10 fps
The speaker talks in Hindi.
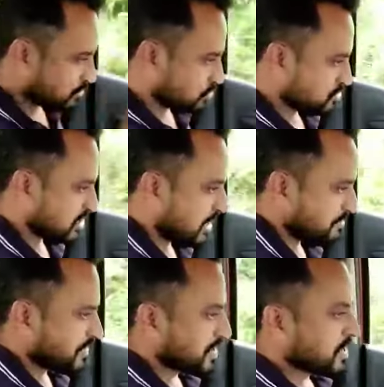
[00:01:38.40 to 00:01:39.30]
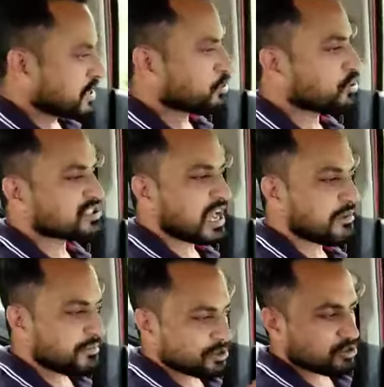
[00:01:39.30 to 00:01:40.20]
रोहत साहब रोहत साहब
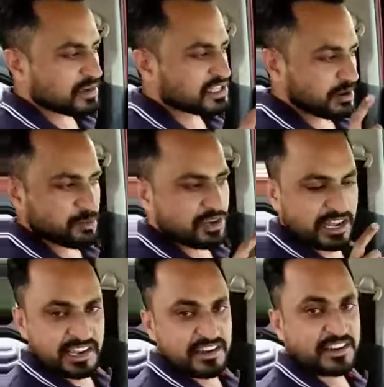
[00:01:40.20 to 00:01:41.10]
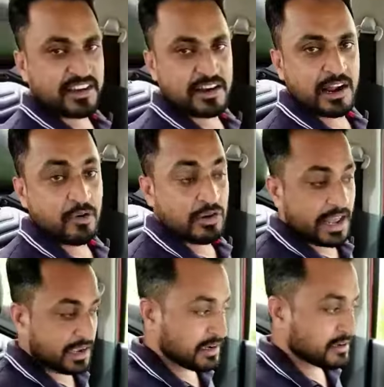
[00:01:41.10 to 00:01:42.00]
अभी तो मैं जयपुर के लिए निकल रहा हूँ
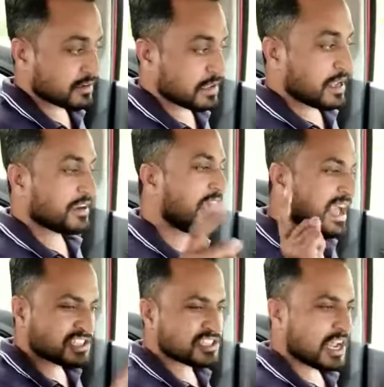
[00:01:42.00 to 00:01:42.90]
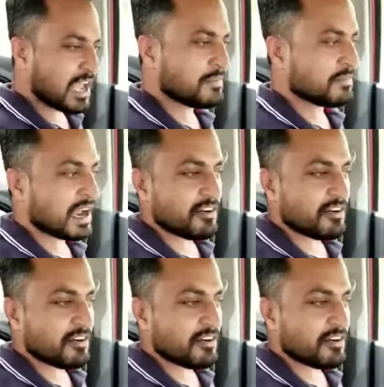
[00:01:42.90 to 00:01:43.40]
लेकिन नेक्स्ट टाइम मेरा